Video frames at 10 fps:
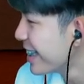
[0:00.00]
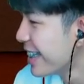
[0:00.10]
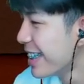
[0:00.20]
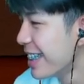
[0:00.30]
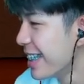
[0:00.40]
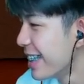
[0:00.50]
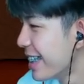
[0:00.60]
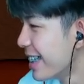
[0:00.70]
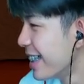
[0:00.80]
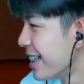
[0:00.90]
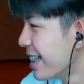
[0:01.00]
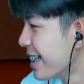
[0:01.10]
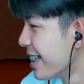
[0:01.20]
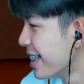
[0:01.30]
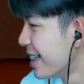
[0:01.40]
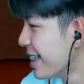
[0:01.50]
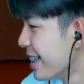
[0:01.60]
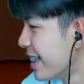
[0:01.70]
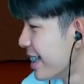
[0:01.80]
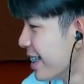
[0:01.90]
มันมันมันคล้ายๆกันเดี๋ยว
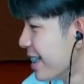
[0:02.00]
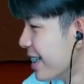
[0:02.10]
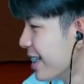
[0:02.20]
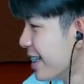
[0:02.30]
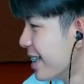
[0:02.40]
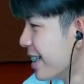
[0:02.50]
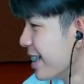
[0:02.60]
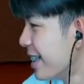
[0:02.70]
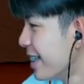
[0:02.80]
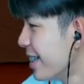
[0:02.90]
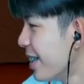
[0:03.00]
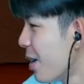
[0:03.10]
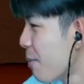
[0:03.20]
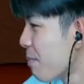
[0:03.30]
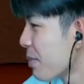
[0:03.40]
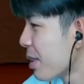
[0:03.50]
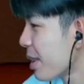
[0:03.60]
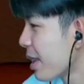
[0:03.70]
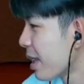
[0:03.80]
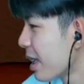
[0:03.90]
ผมผมมันเยอะ
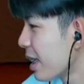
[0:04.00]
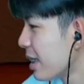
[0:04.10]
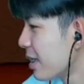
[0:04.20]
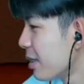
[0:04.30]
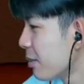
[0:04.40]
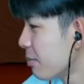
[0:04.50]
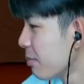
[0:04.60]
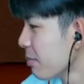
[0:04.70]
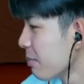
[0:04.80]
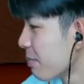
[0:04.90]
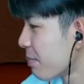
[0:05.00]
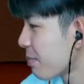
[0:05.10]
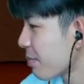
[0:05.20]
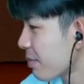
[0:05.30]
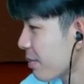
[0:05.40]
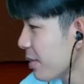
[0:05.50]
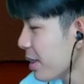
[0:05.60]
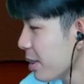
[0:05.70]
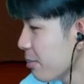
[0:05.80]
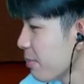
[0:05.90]
จัดเลยพี่แม่งลงเยอะเลยดิ
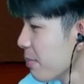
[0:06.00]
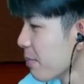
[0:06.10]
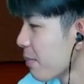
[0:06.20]
เดี๋ยว